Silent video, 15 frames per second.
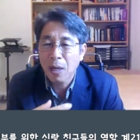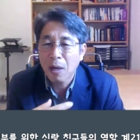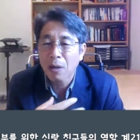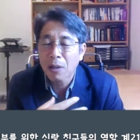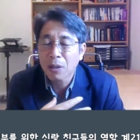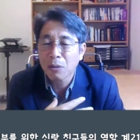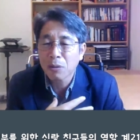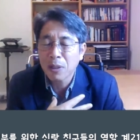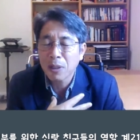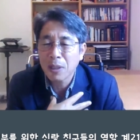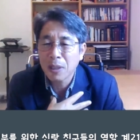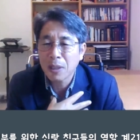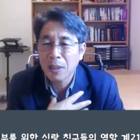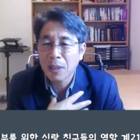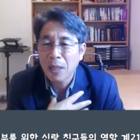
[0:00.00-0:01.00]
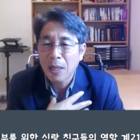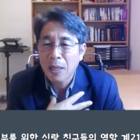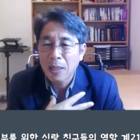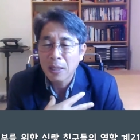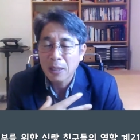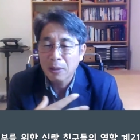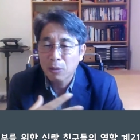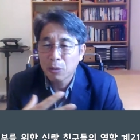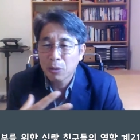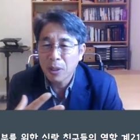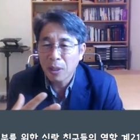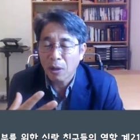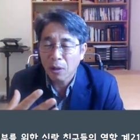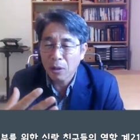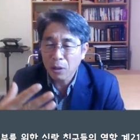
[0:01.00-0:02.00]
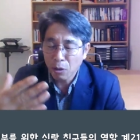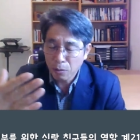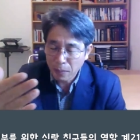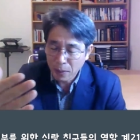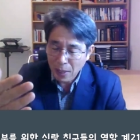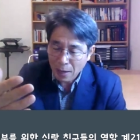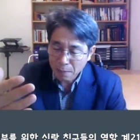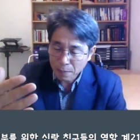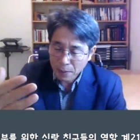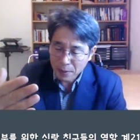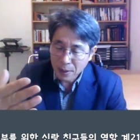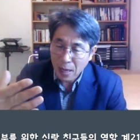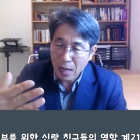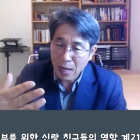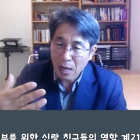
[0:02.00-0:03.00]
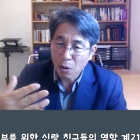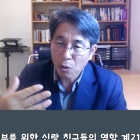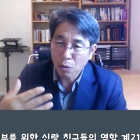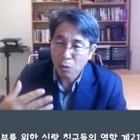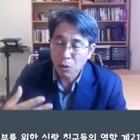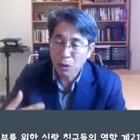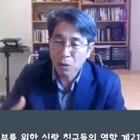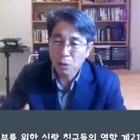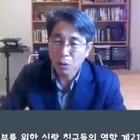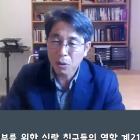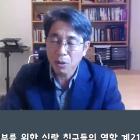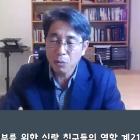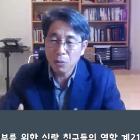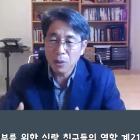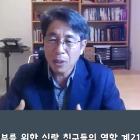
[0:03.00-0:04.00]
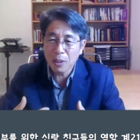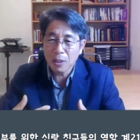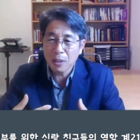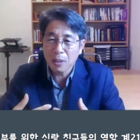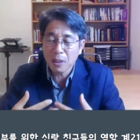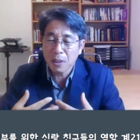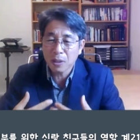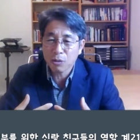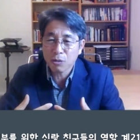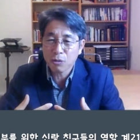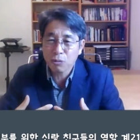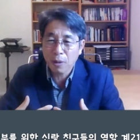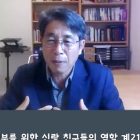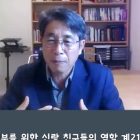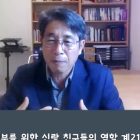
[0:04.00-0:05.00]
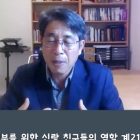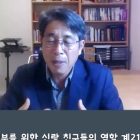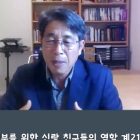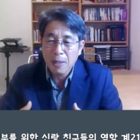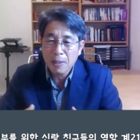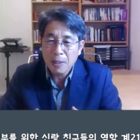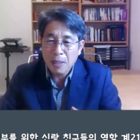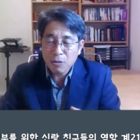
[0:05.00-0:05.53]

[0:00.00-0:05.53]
우리가 어려운 일이 우리 어려움이 앞에 다가오고 있고 그 위기를 느끼는 순간